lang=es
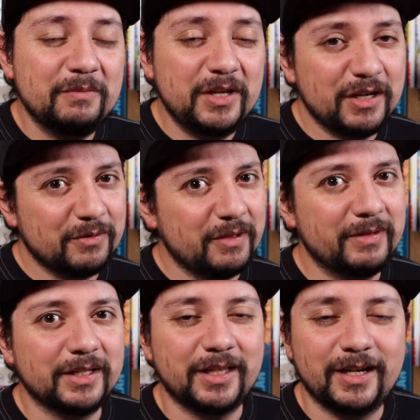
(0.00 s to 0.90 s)
y mínimo
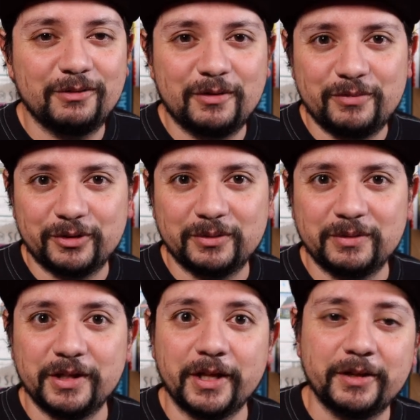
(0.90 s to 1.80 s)
debes de darle una
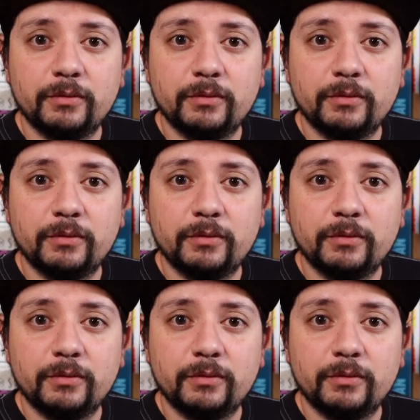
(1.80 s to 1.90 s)
oportunidad.